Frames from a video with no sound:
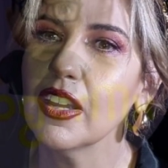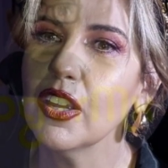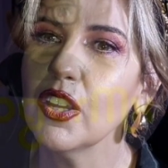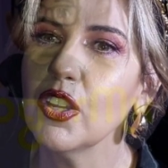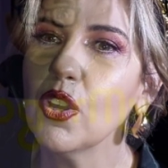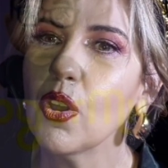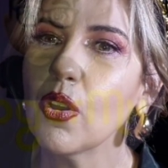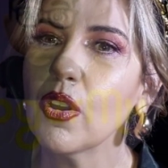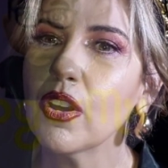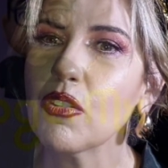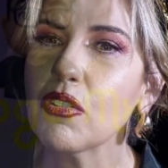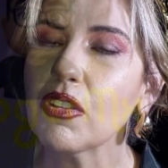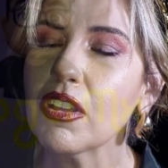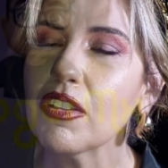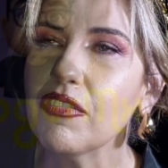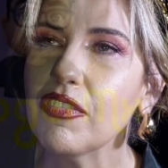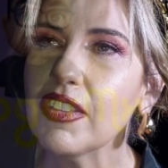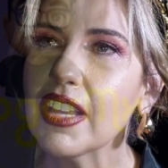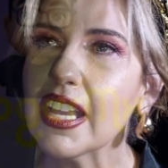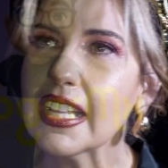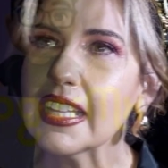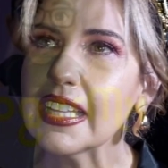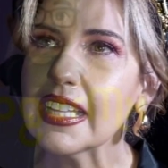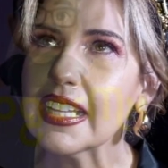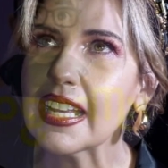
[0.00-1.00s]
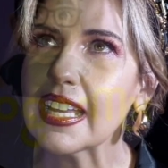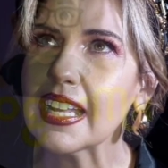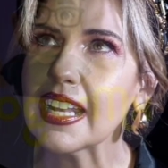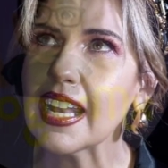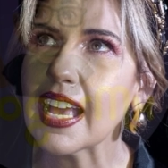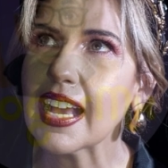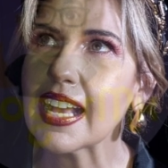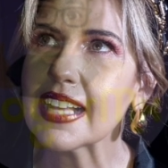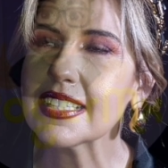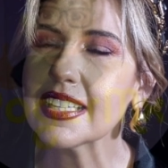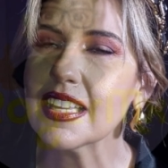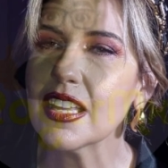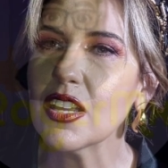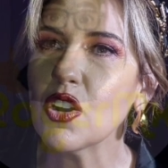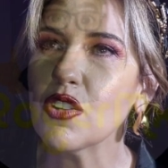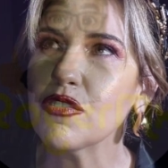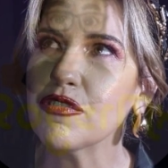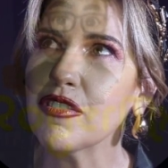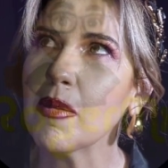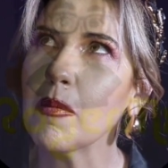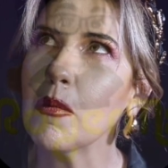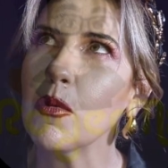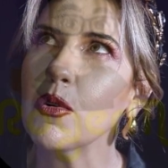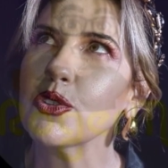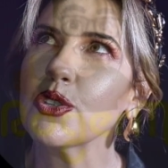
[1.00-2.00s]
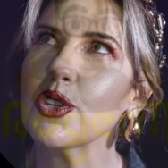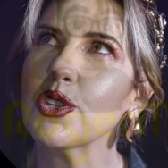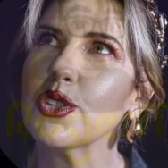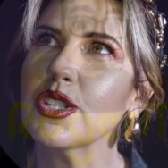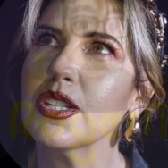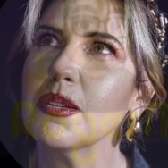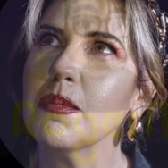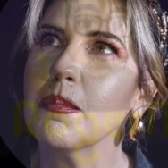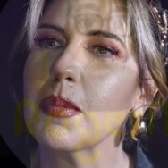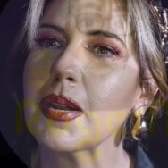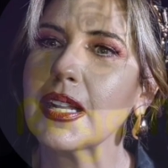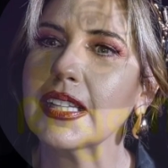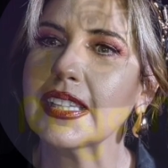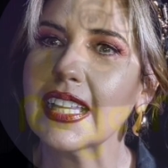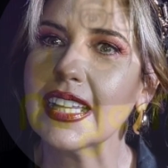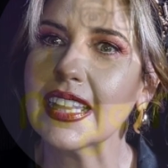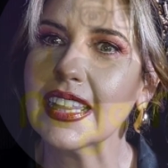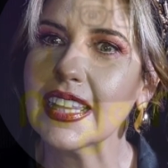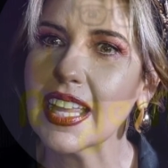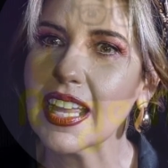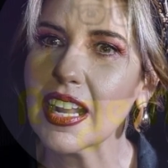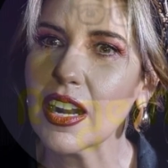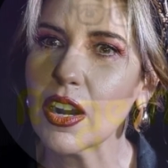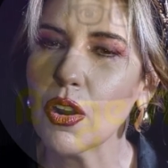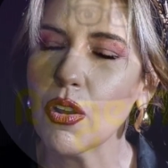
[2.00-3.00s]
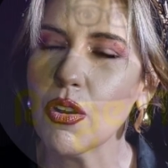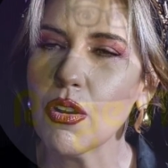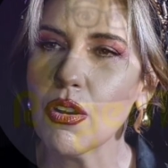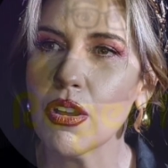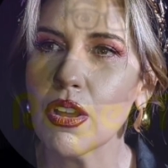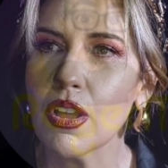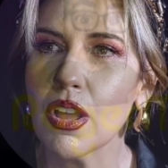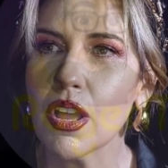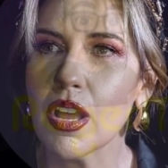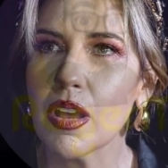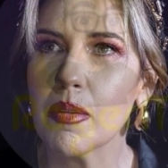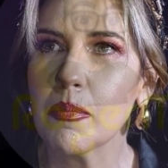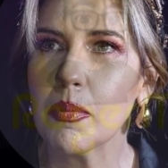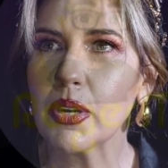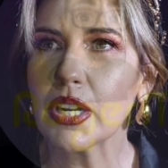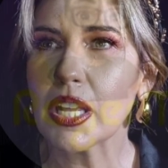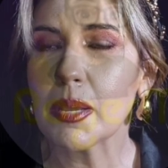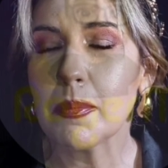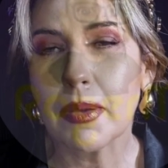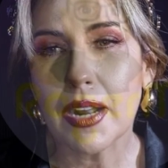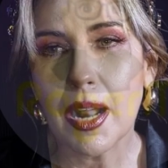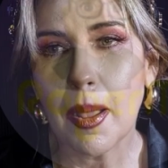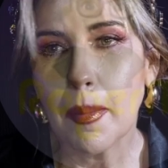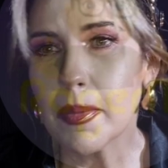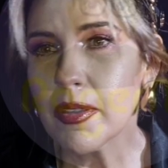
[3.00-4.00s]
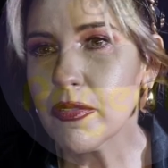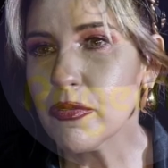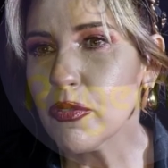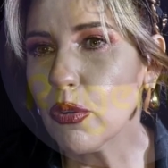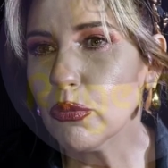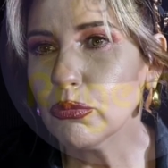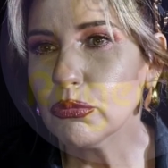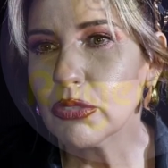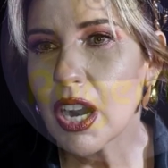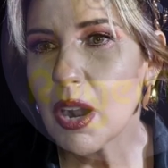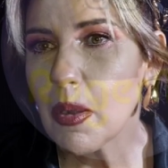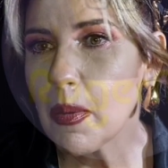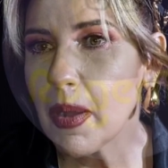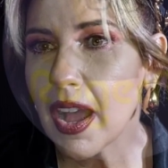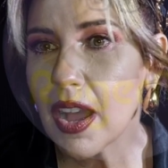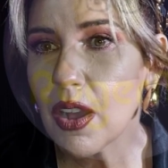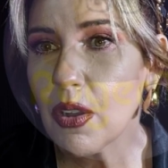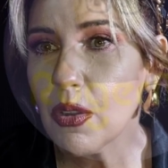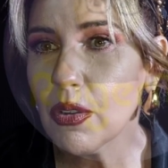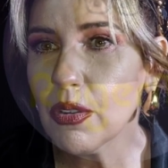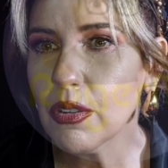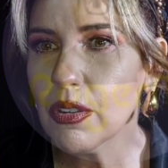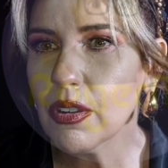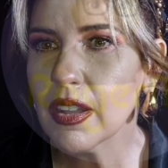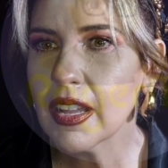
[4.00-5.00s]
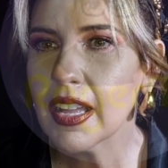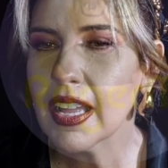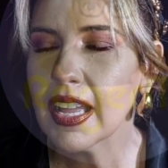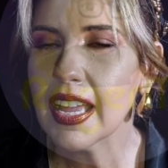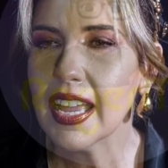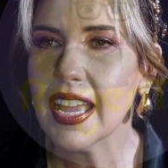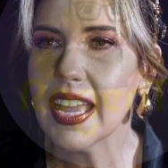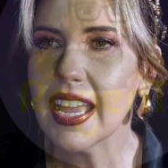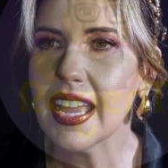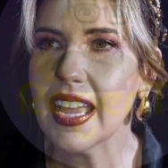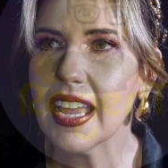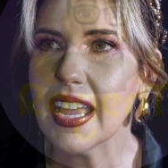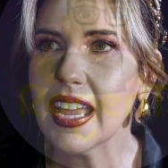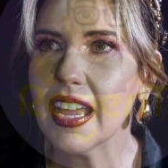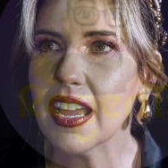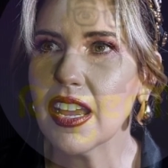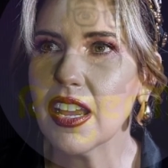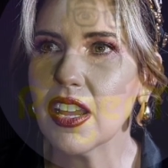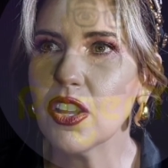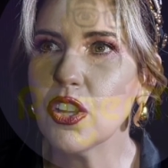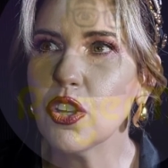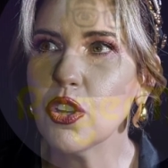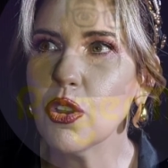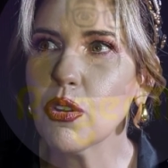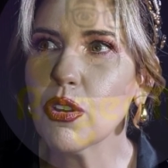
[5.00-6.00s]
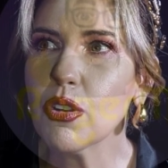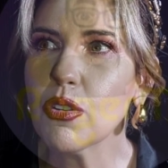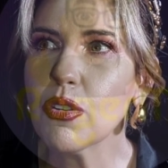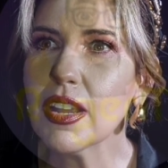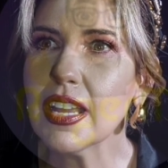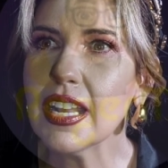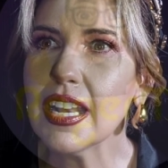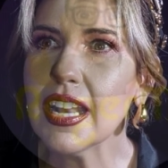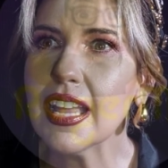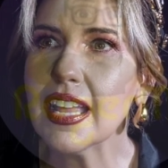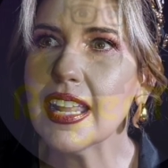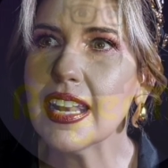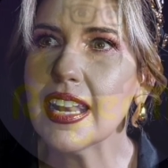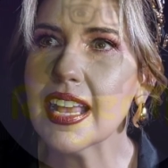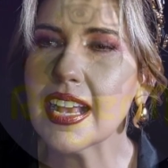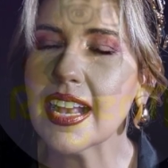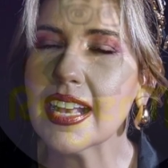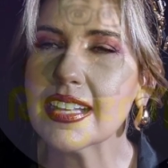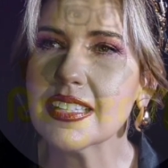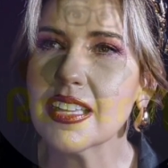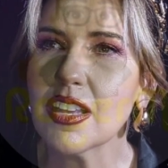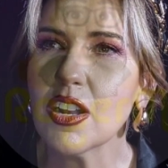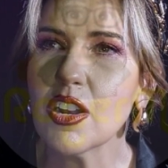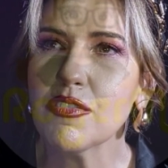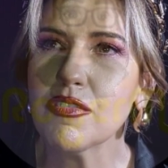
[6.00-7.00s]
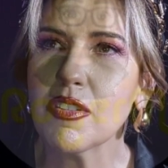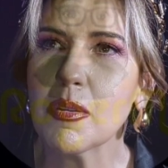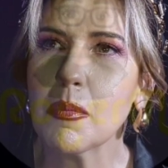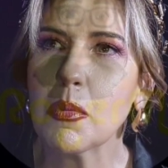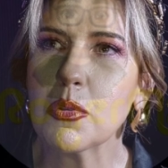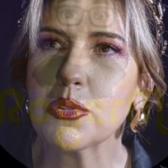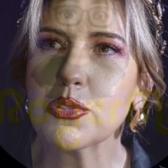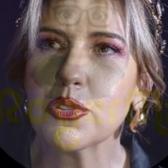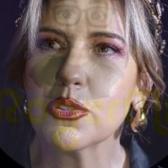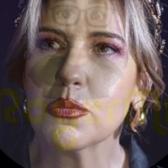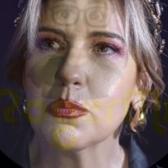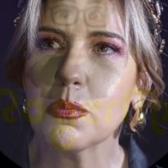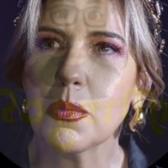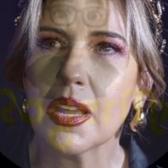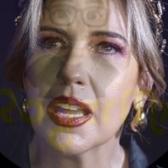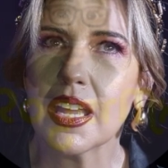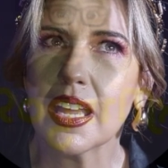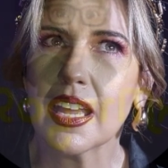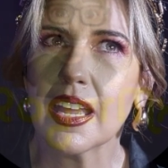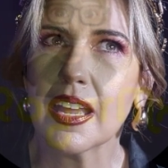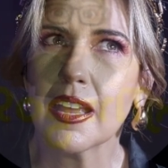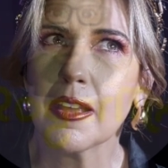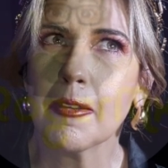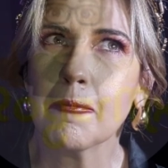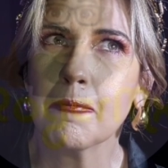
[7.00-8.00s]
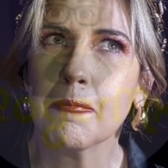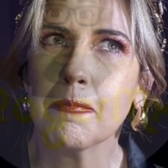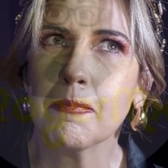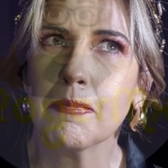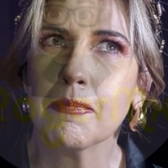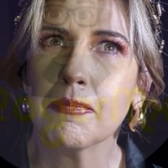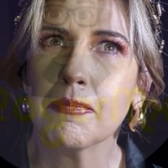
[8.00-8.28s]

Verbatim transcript: Y yo creo que fíjate que la Casa de los Famosos, sin pretenderlo, porque para mí fue un trabajo, eh, yo creo que la, la, Casa de los Famosos me...